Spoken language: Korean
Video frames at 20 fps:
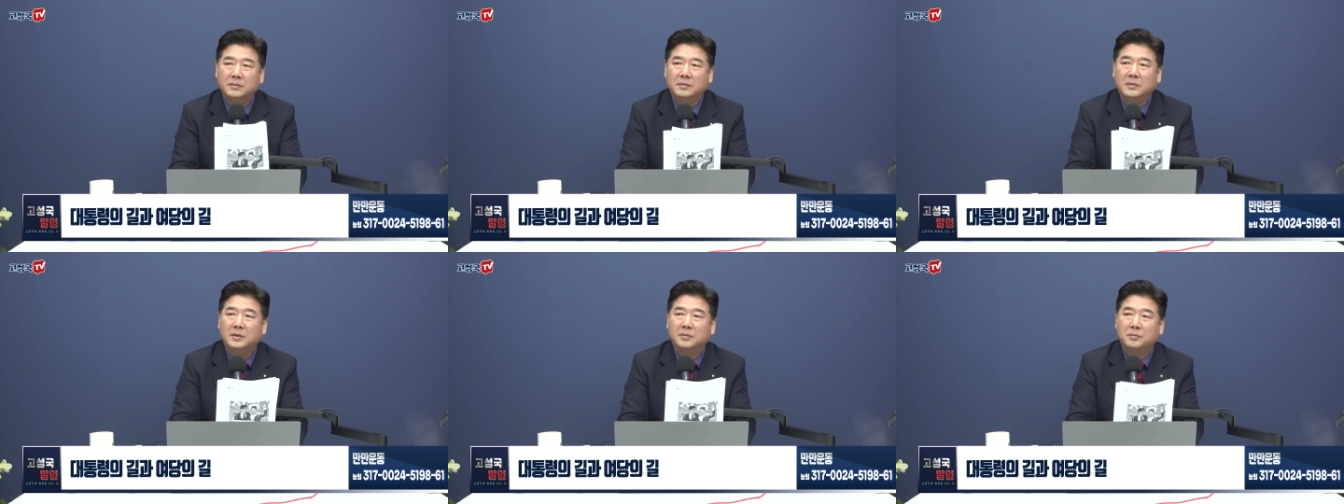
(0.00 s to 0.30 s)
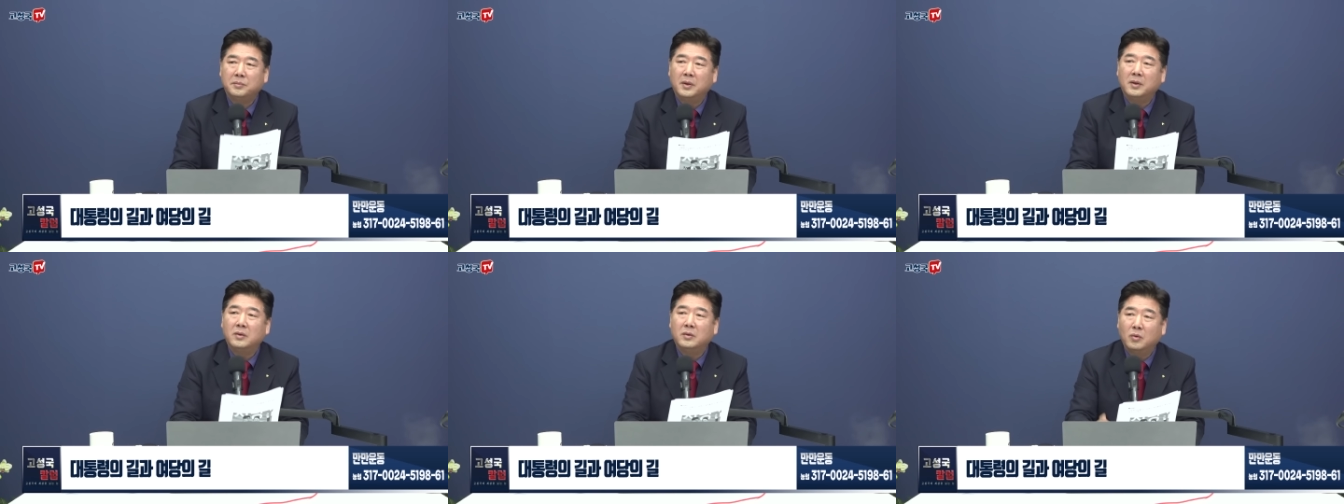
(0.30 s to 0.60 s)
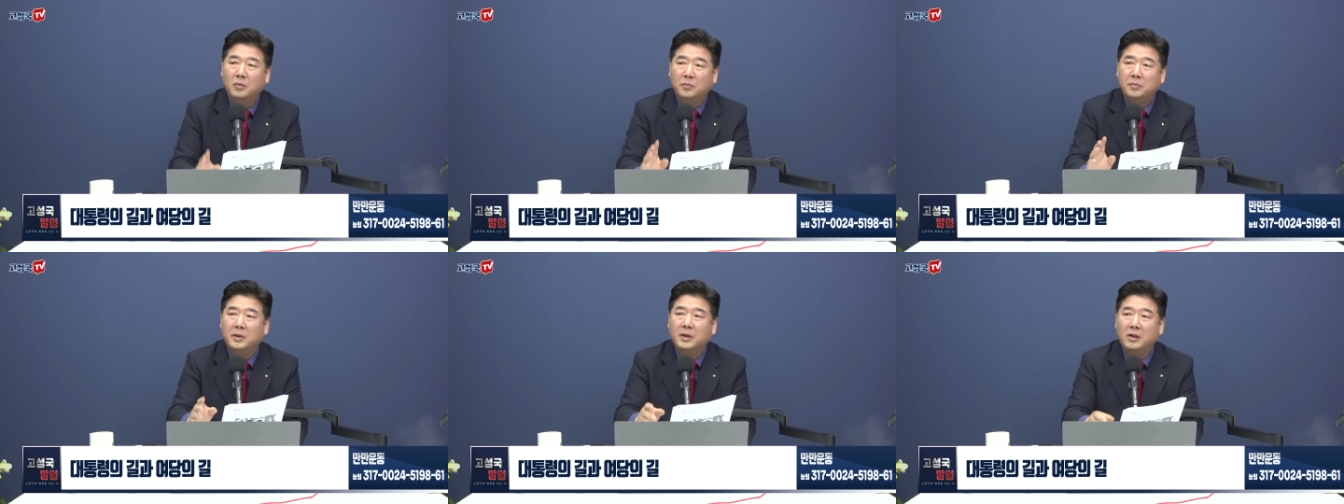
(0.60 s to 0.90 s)
뭐 별로
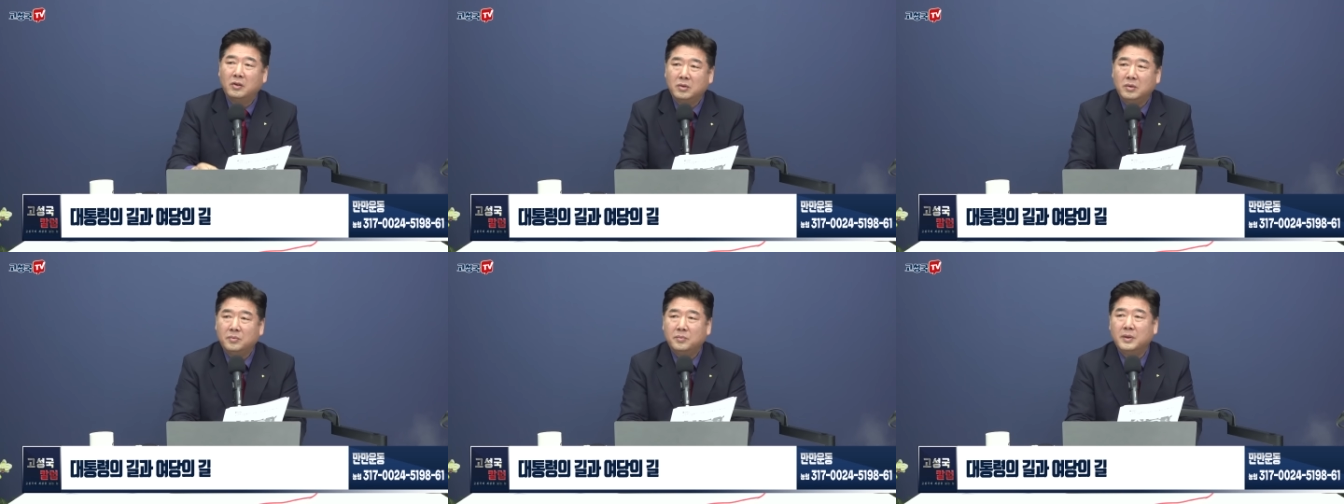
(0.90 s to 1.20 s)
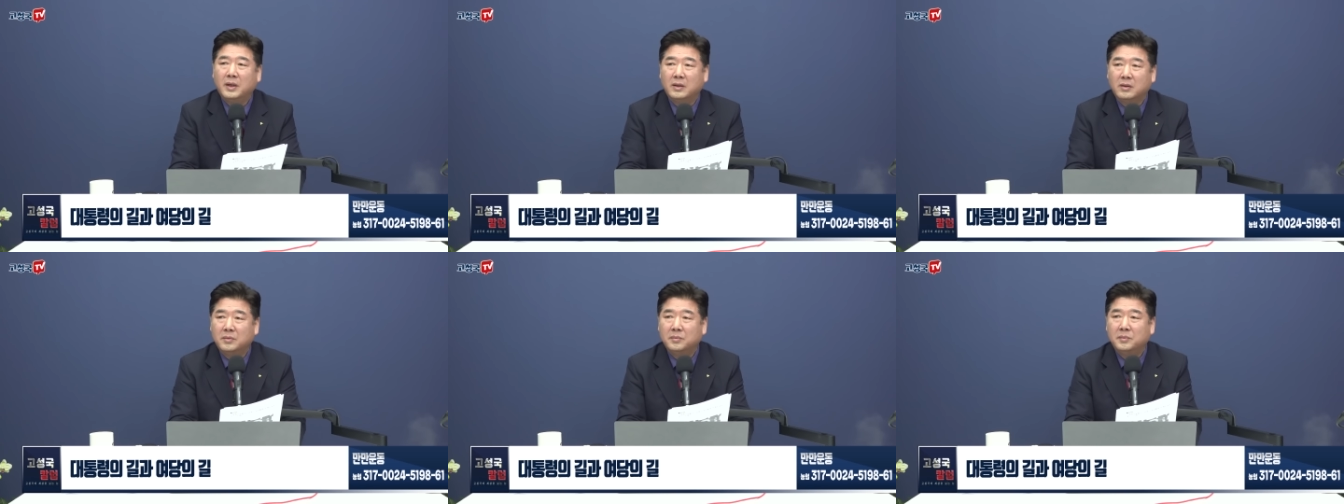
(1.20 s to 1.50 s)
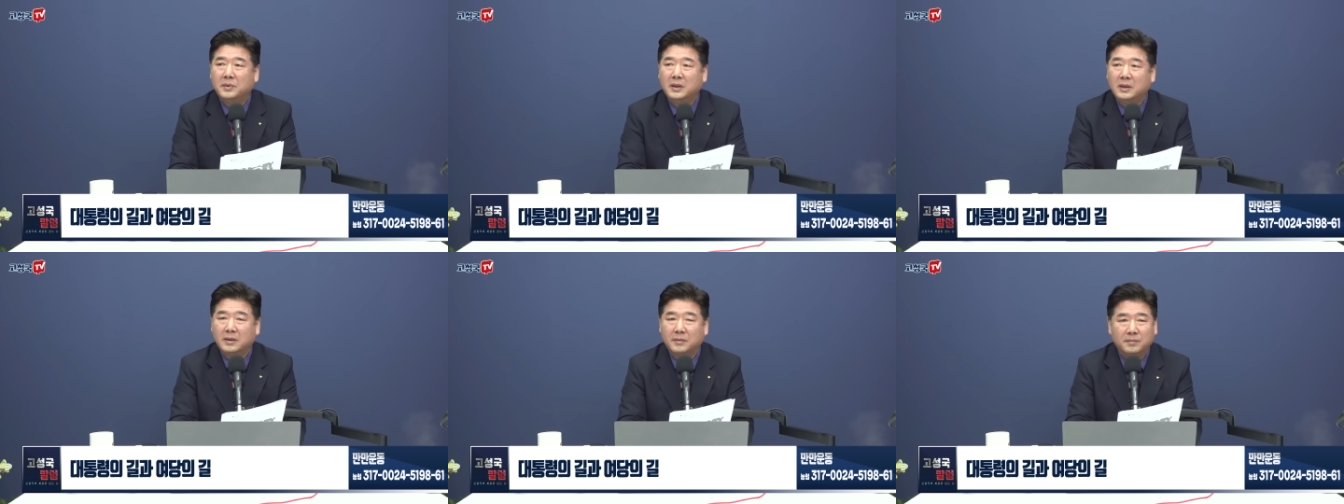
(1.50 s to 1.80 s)
논평하고 싶지
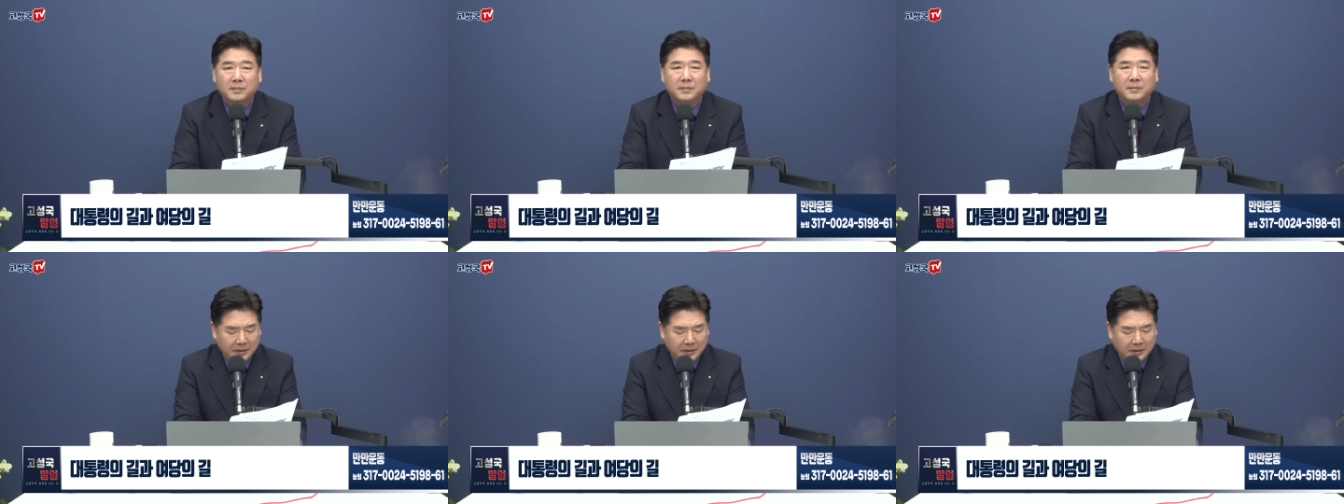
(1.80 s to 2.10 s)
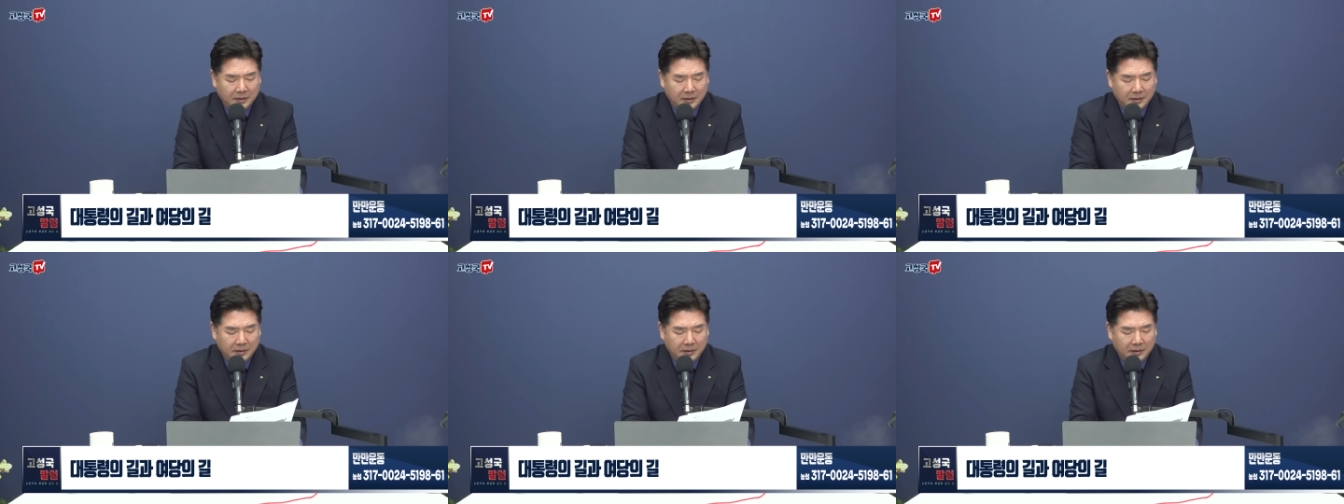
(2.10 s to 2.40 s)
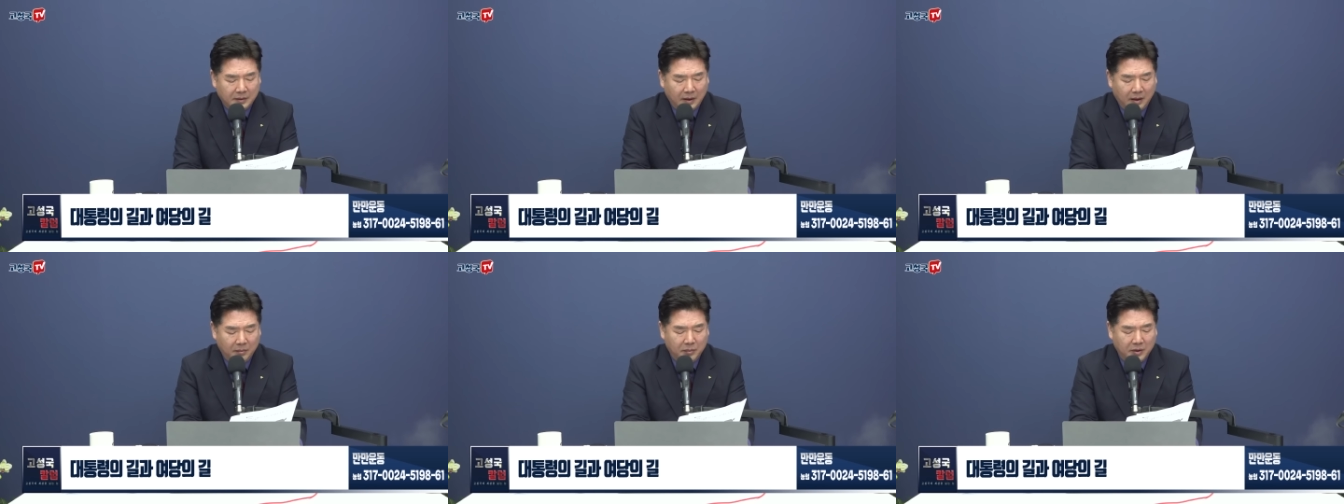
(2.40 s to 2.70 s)
않습니다.
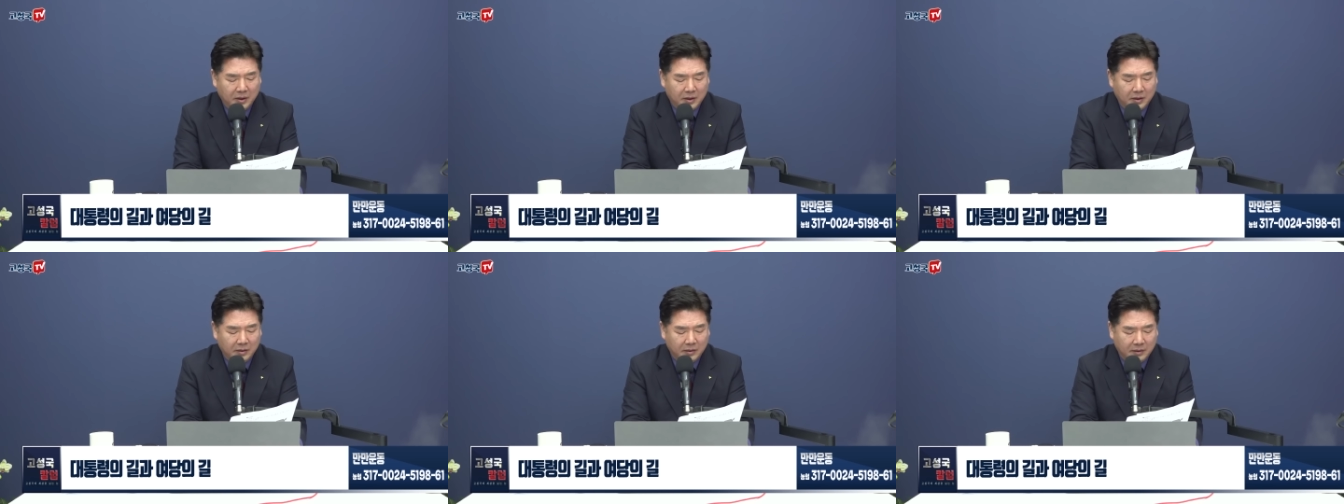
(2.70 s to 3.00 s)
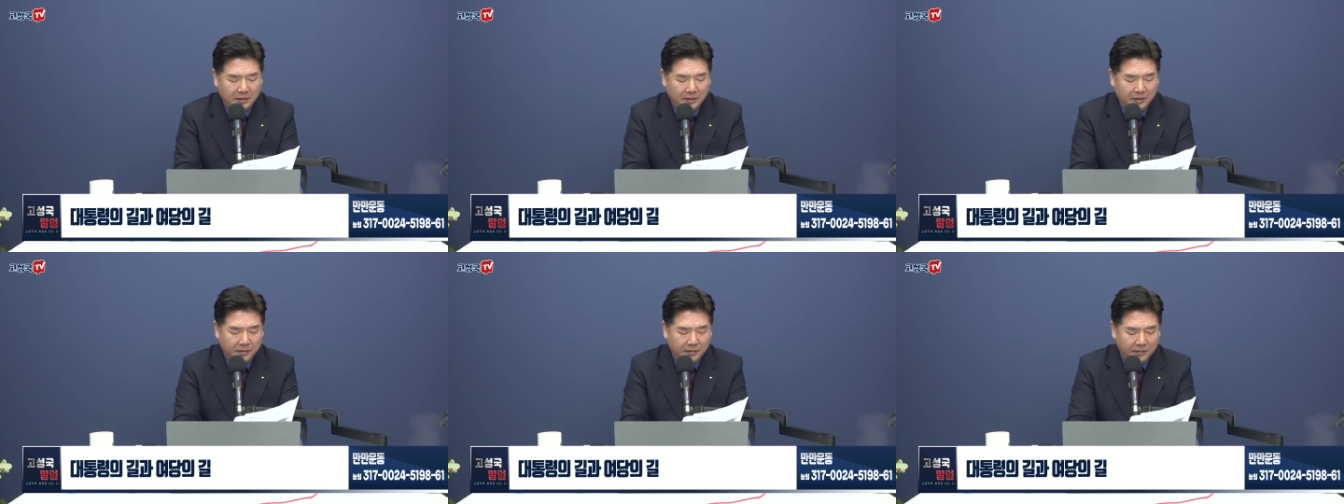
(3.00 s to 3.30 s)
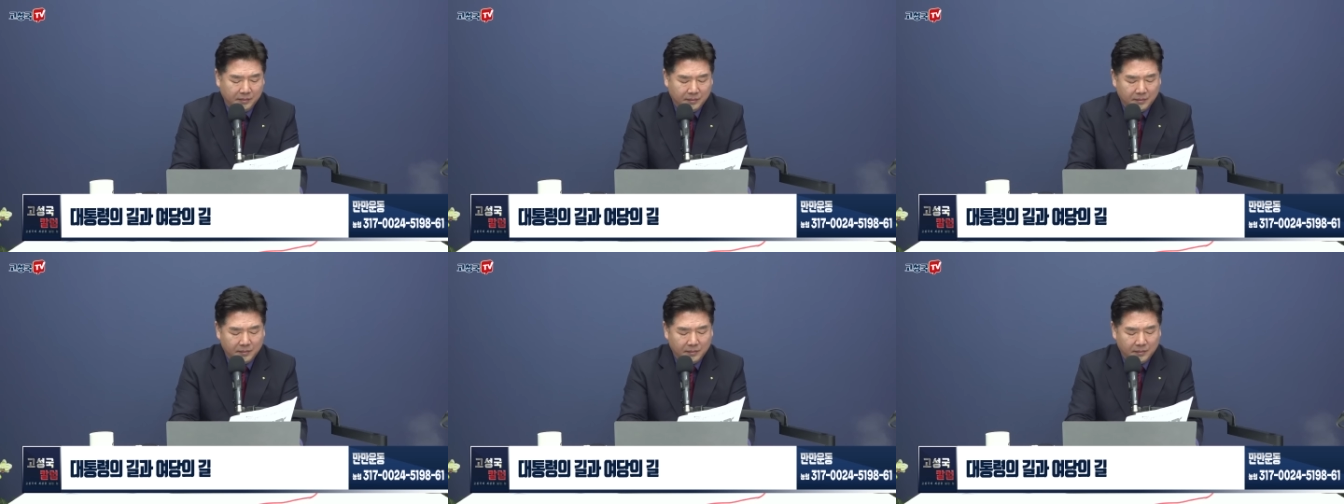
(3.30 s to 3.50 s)
예, MBC는